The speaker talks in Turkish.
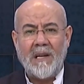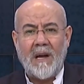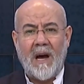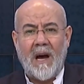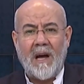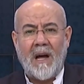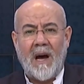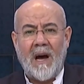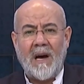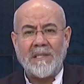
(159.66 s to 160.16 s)

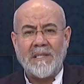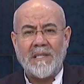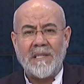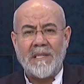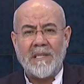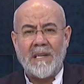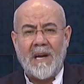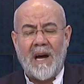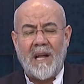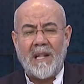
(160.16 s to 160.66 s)

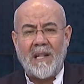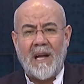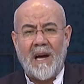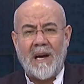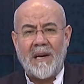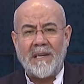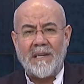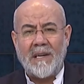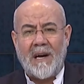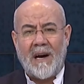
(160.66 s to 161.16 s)
ağzında
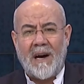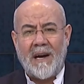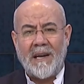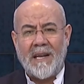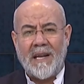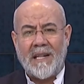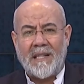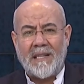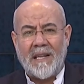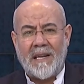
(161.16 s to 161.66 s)
Allah'ın
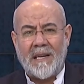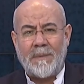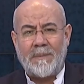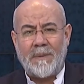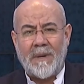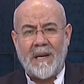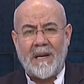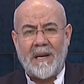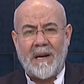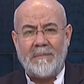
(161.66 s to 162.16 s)
ayetleri,
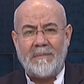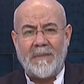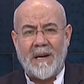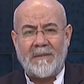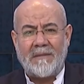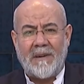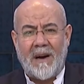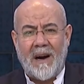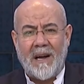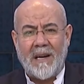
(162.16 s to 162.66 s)

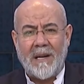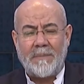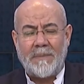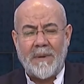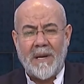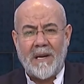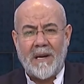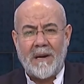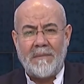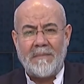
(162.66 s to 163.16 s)
peygamber ve Ali
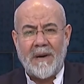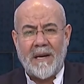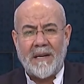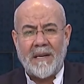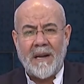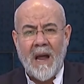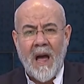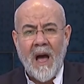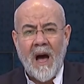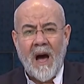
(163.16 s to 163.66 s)

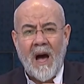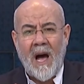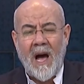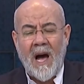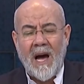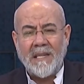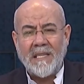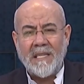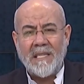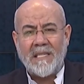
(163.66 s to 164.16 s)
peygamberin
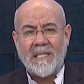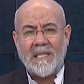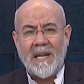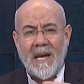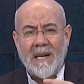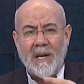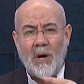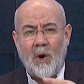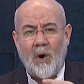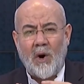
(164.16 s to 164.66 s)

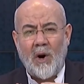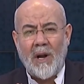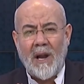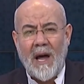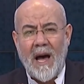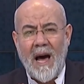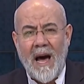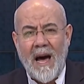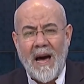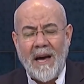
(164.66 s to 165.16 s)
hadisleri
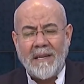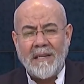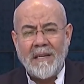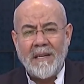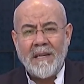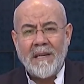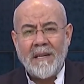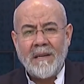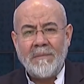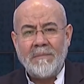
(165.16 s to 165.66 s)
olan
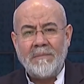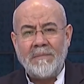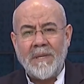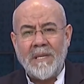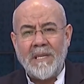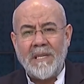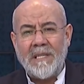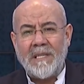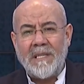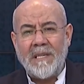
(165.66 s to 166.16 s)

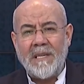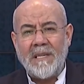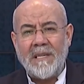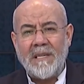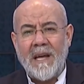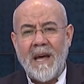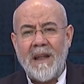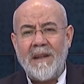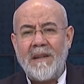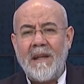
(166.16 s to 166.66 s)

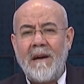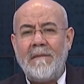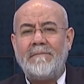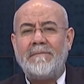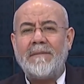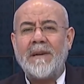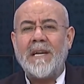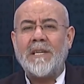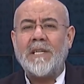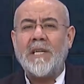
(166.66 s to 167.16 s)
birisinden
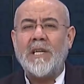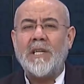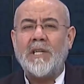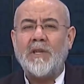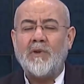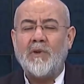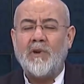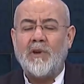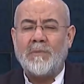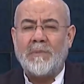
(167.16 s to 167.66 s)
nefret
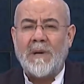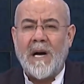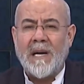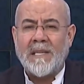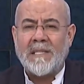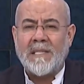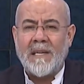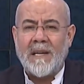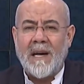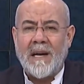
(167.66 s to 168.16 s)
ediyor
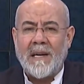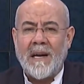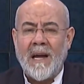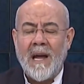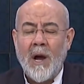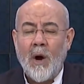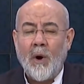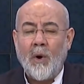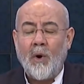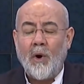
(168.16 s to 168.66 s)
bazıları.
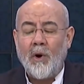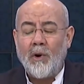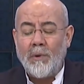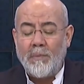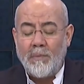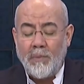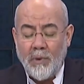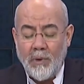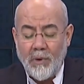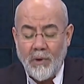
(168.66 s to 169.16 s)

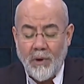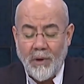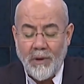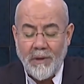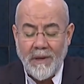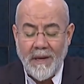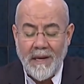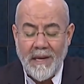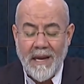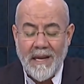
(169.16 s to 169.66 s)
Onu bu
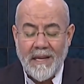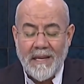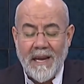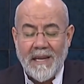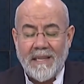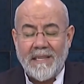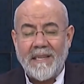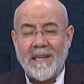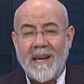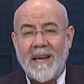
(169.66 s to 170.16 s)
noktaya
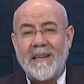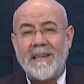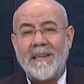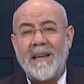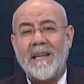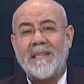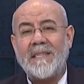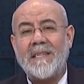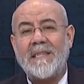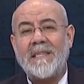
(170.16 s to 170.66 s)
getiren
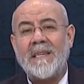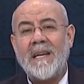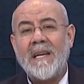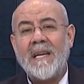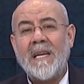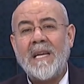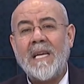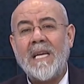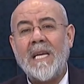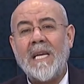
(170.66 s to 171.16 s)
nedir?
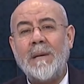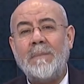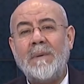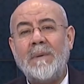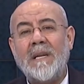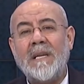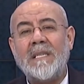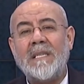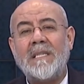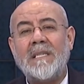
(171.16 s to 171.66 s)

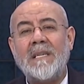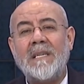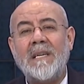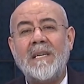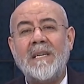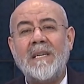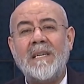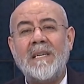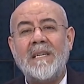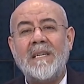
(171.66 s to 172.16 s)

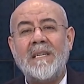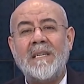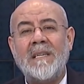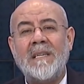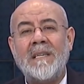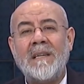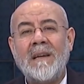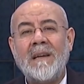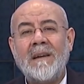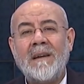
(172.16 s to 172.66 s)

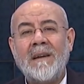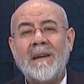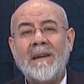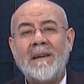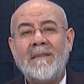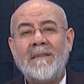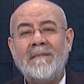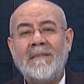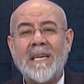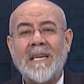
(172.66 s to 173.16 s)
İblisin
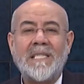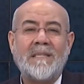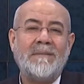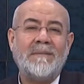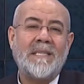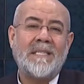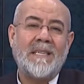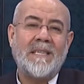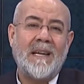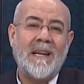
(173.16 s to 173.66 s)

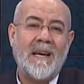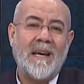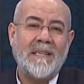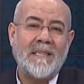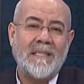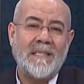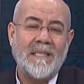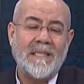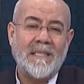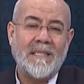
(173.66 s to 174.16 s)

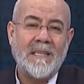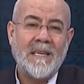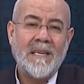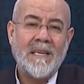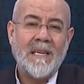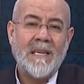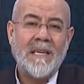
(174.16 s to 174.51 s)
vesveseleridir.